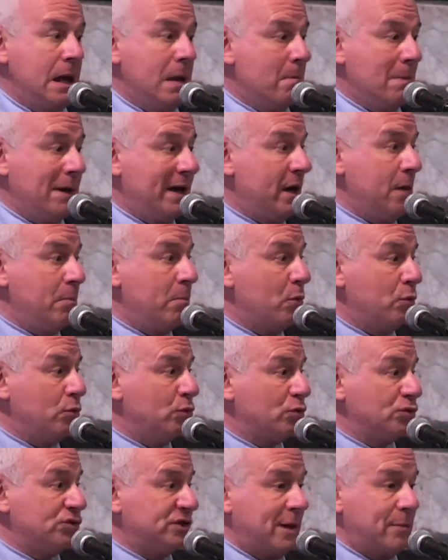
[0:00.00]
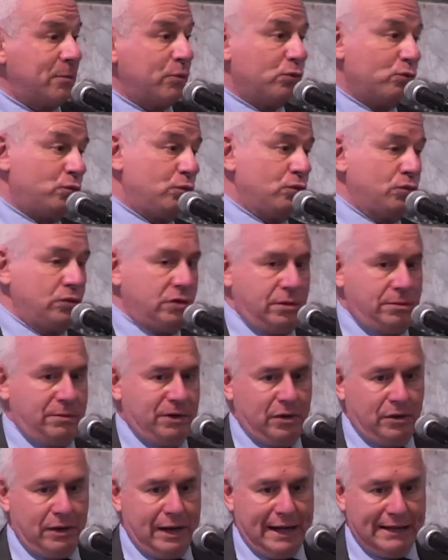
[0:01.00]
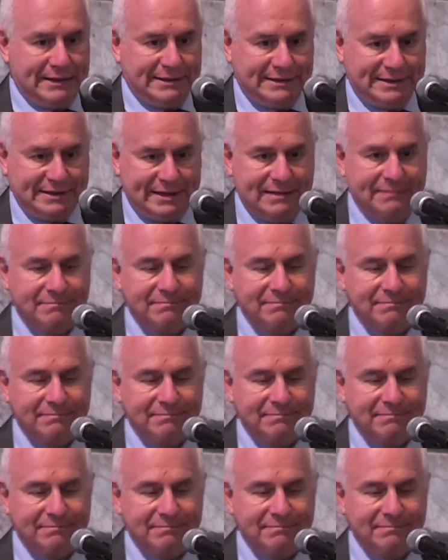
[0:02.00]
ma nel mondo siamo tutti minoranza